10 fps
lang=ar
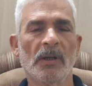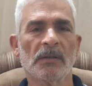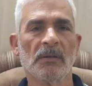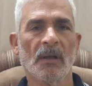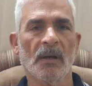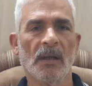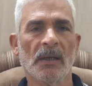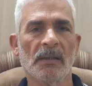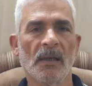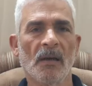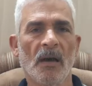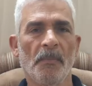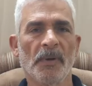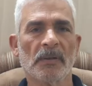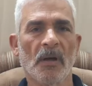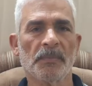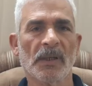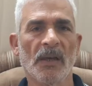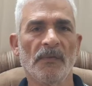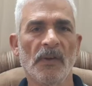اضطر كده يخبط خبط
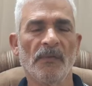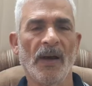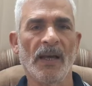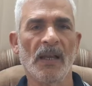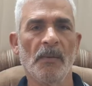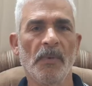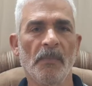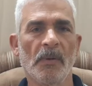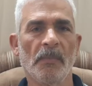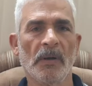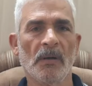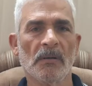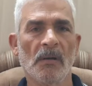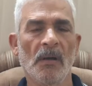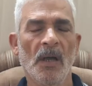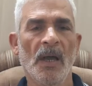خفيف على باب البياضة